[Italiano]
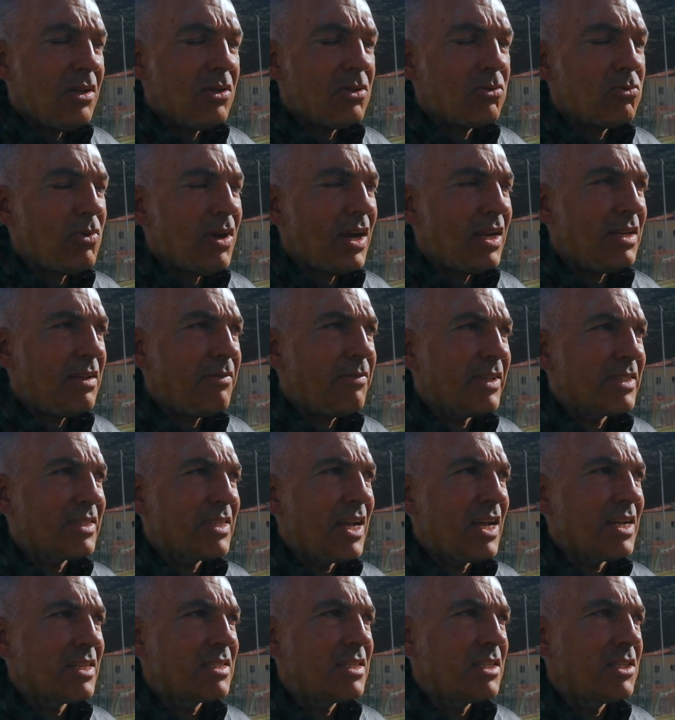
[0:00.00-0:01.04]
due anni
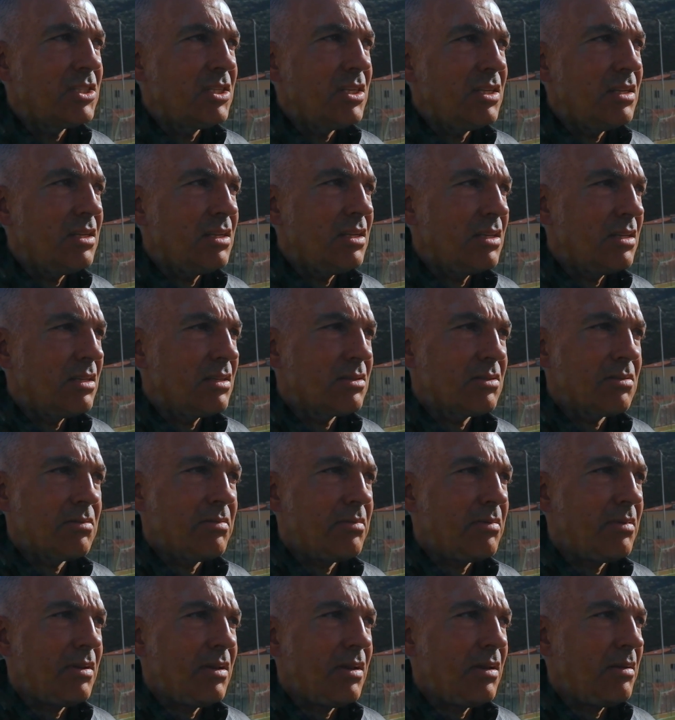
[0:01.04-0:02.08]
fantastici,
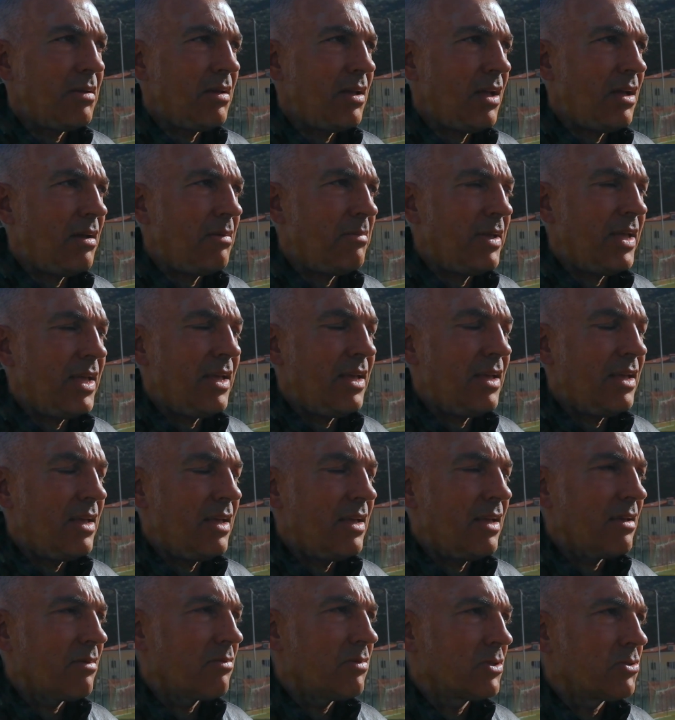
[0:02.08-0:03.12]
a
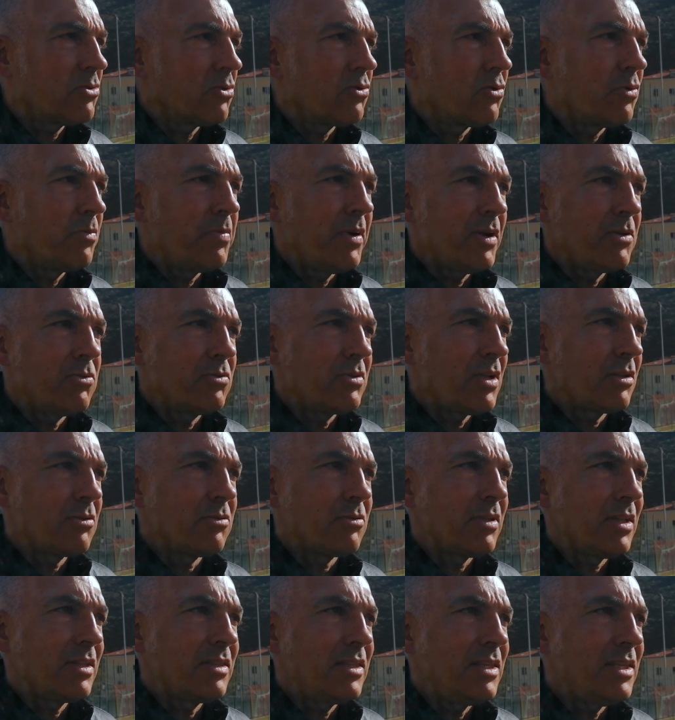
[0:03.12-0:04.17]
me questo gruppo ha
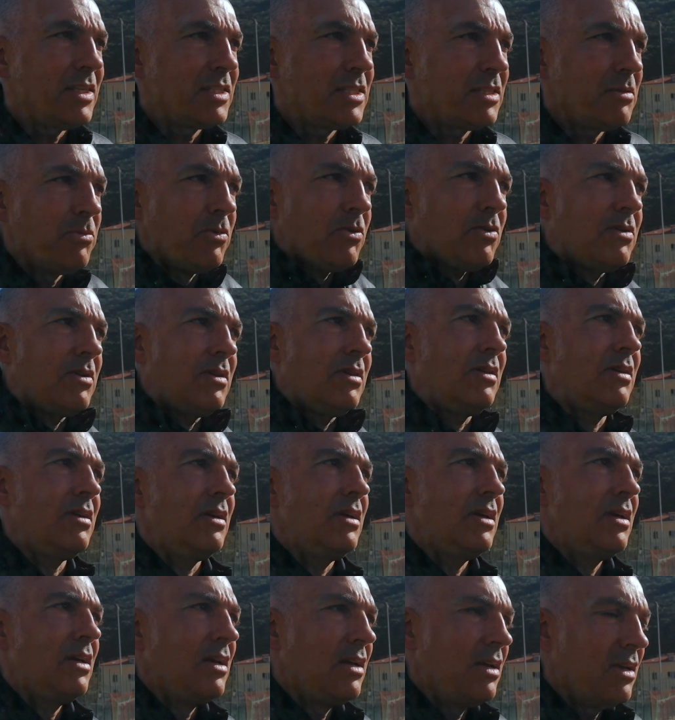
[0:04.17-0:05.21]
aiutato tantissimo
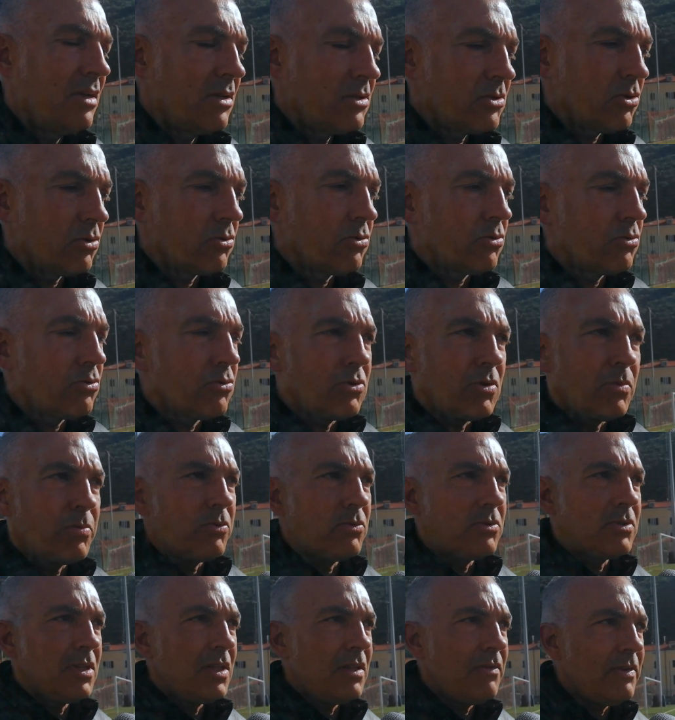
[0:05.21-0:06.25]
sotto tutti i
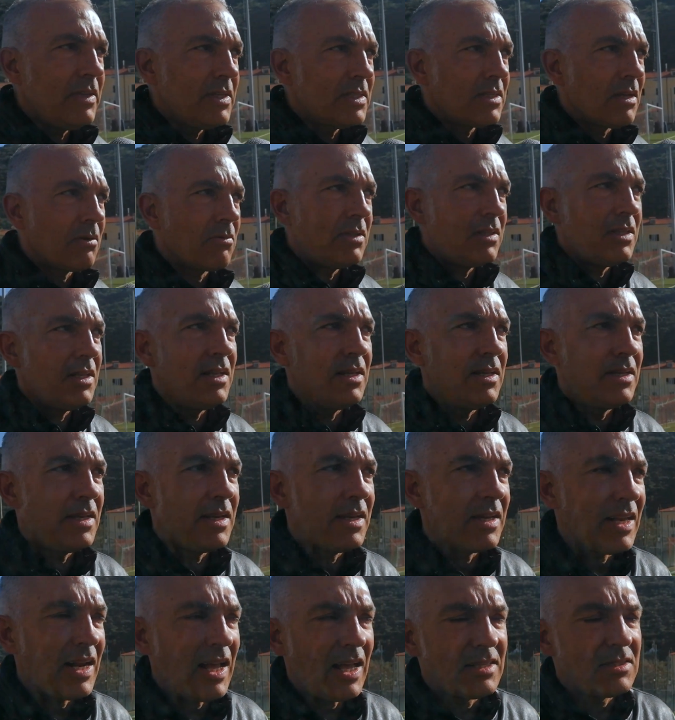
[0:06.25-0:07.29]
punti di vista, quindi li
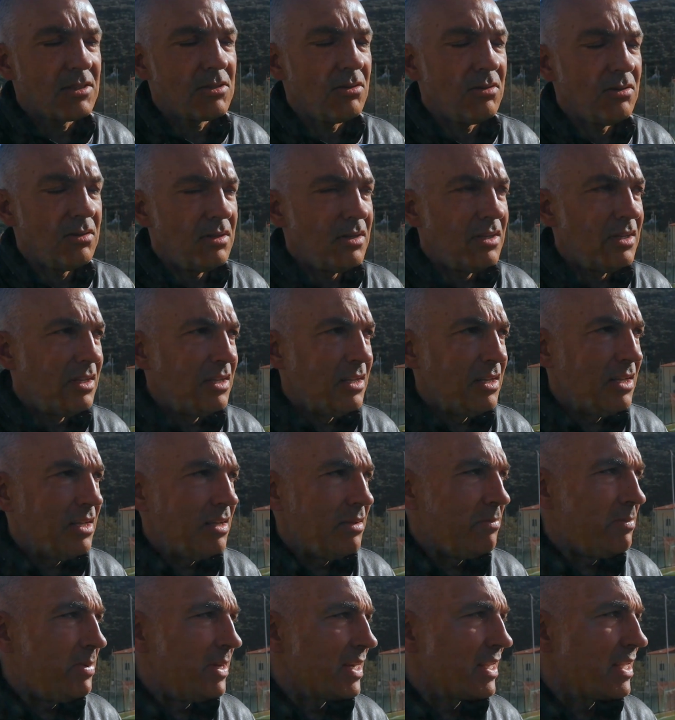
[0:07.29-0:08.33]
ringrazio
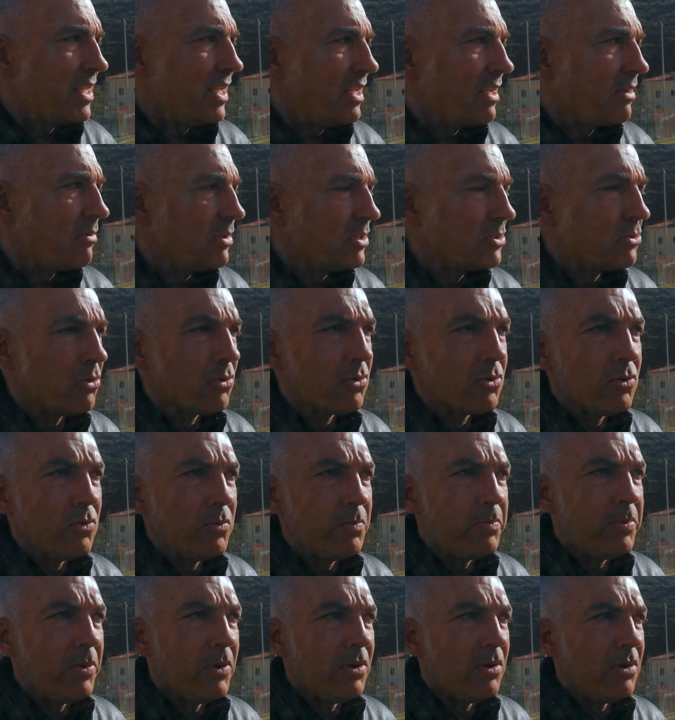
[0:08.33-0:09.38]
perché questo
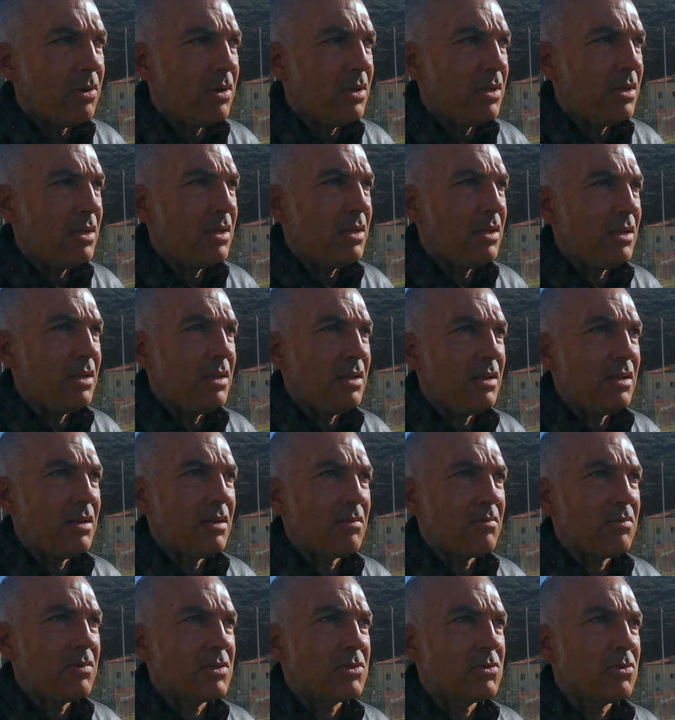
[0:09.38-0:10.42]
gruppo, eh,
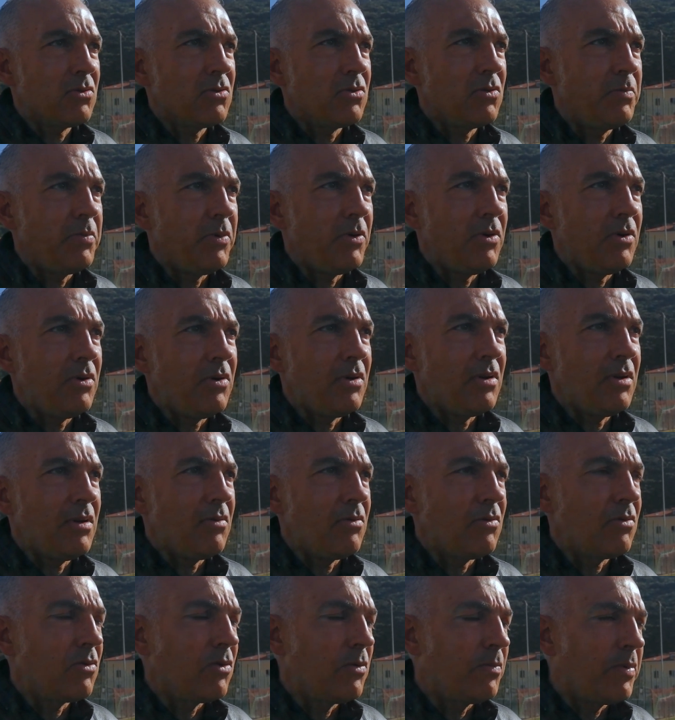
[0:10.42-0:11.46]
questo gruppo
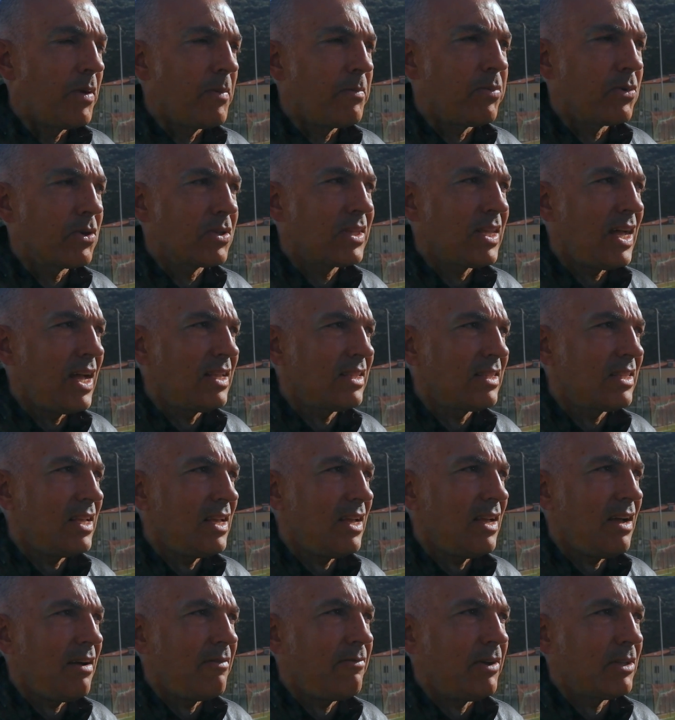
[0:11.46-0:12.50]
un gruppo
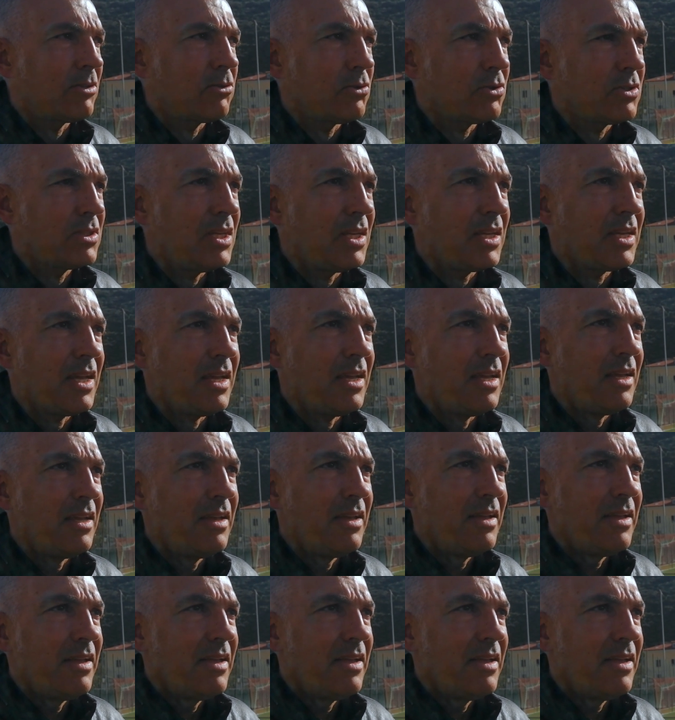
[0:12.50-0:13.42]
importante, ha fatto sì che...